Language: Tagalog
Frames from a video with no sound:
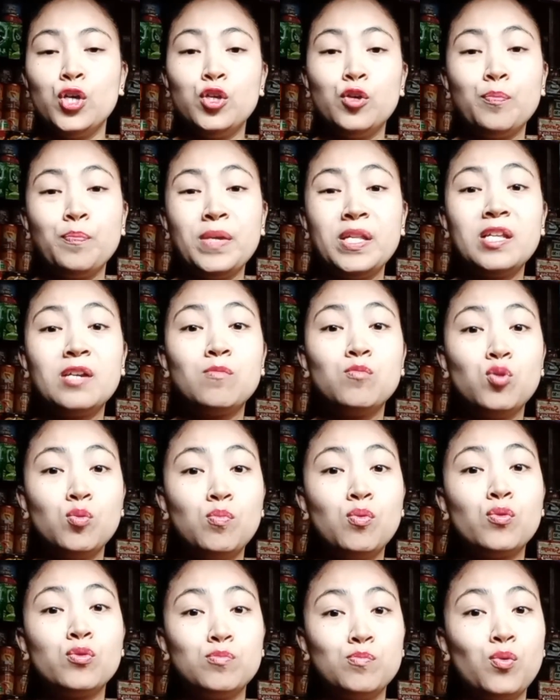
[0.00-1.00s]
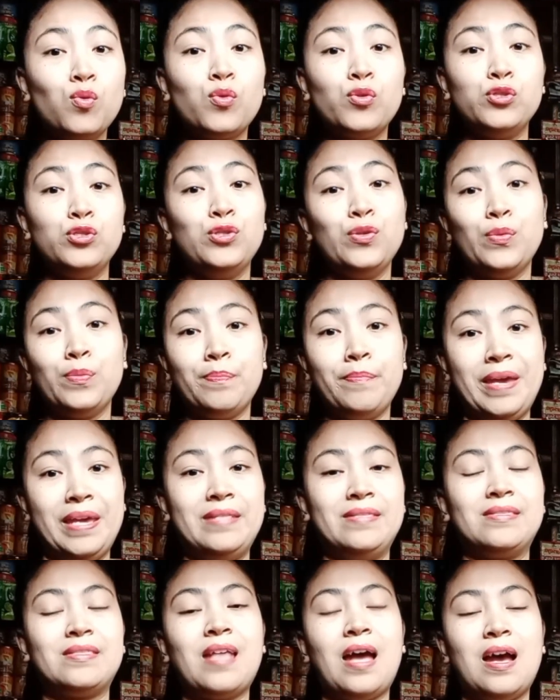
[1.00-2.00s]
yung pinagbubukod-bukod yung
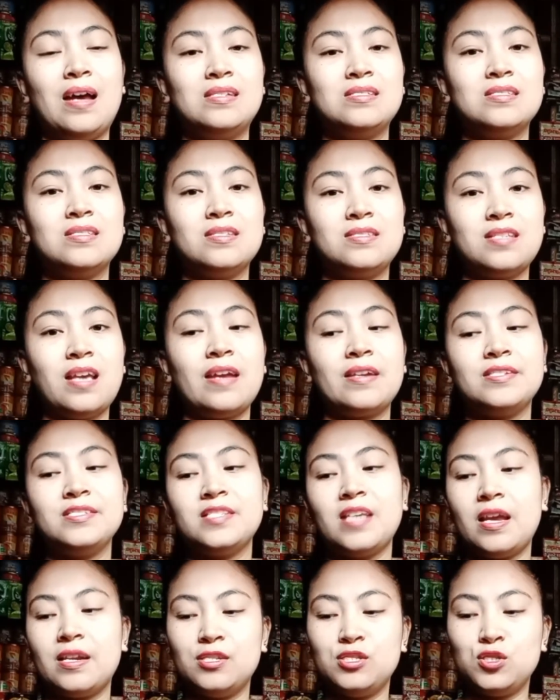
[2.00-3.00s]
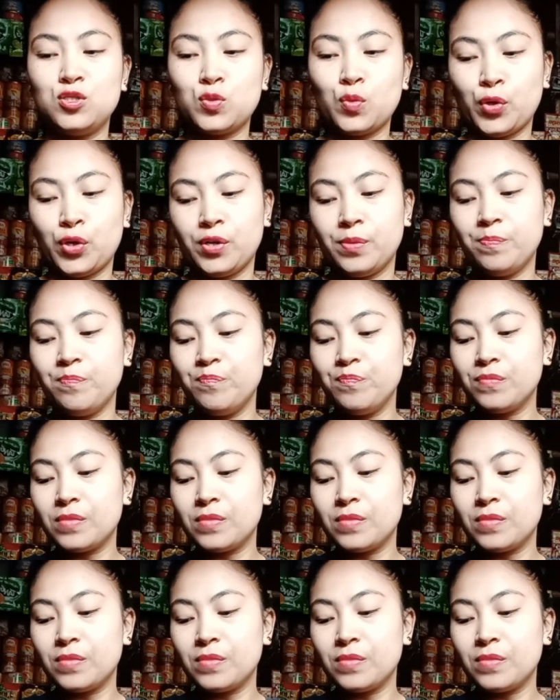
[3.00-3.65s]
benta sa sari-sari store.